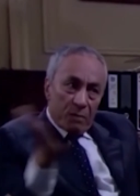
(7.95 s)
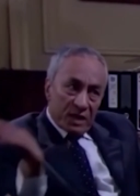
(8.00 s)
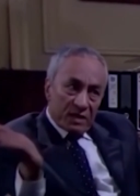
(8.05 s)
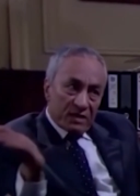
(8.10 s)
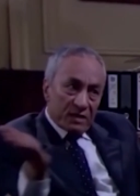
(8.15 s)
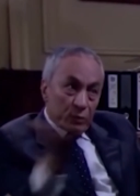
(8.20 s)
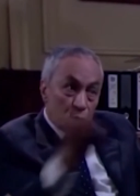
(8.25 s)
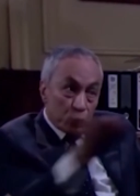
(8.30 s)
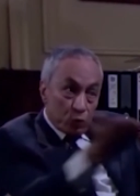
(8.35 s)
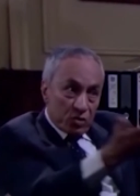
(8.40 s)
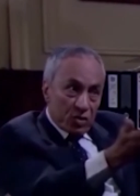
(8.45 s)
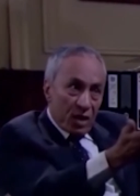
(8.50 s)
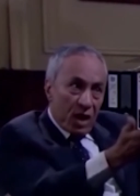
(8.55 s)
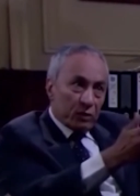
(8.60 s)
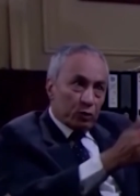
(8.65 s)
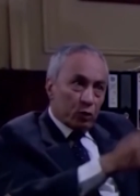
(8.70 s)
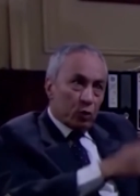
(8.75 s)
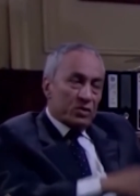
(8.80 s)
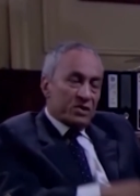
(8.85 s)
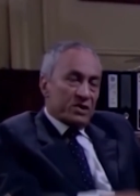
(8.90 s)
مصري
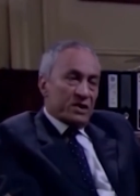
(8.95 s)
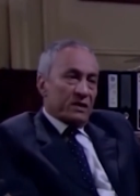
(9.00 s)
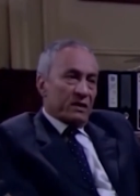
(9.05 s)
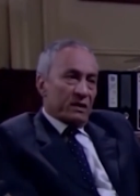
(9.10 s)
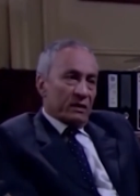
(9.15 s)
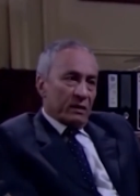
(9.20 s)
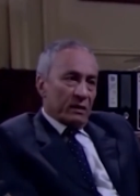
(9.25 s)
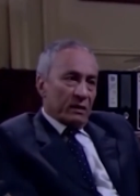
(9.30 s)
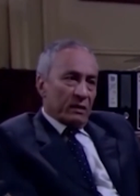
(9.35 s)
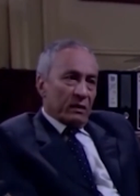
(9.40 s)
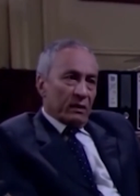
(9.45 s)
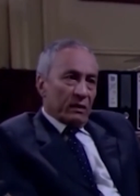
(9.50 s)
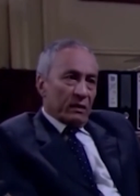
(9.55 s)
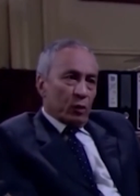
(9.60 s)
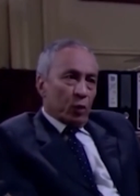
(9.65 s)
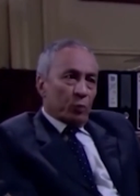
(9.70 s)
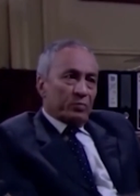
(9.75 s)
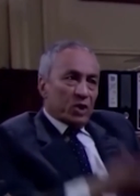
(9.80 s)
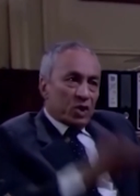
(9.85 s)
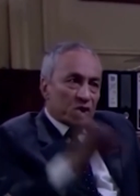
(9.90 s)
ونصها تونسي
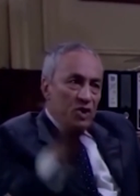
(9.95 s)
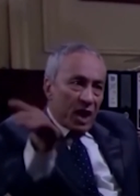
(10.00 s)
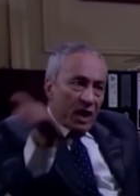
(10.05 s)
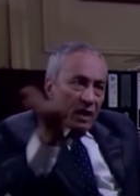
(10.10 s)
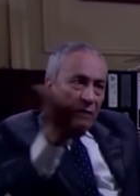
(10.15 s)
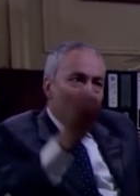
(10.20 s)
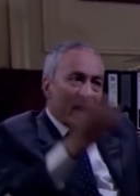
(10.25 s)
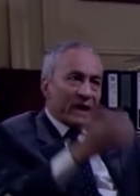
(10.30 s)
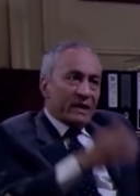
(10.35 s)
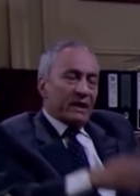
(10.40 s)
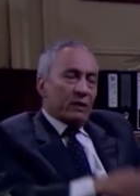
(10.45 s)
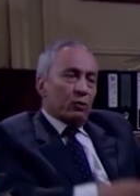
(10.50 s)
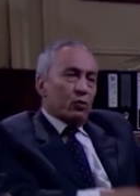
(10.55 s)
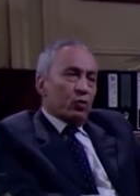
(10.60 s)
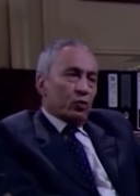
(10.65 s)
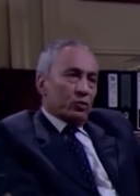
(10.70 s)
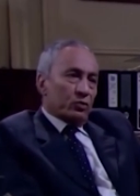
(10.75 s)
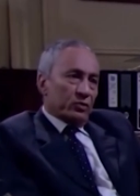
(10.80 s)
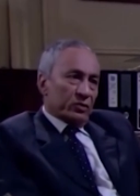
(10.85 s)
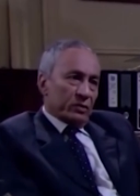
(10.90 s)
وبتشتغل مع
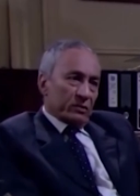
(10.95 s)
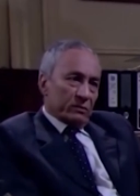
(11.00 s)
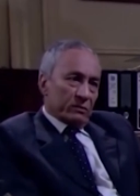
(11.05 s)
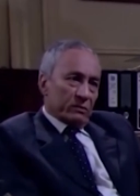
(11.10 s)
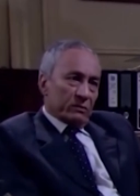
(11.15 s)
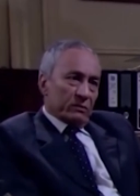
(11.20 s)
اليهود